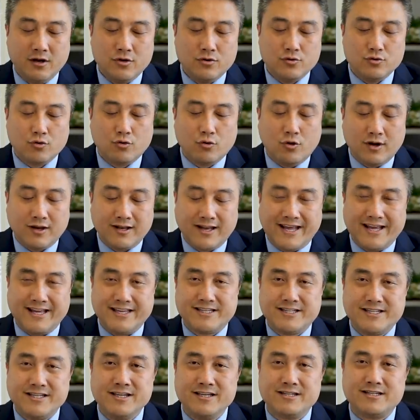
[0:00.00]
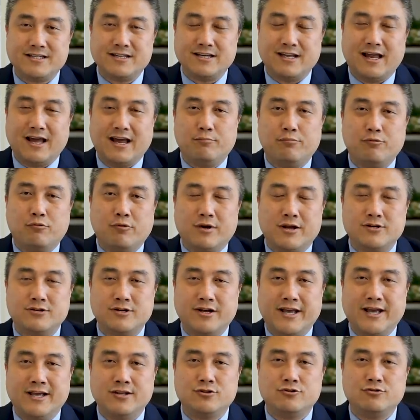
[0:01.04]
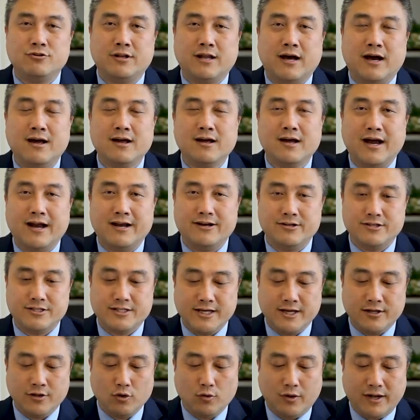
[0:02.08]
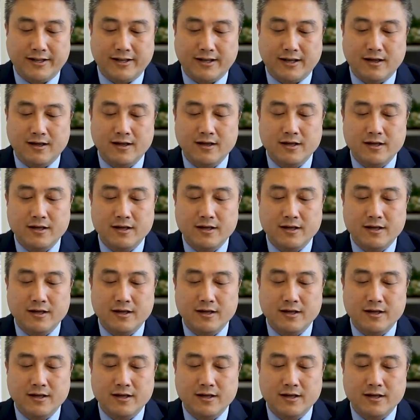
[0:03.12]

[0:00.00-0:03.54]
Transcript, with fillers: 如果累计起来，不管是连续的还是间断的，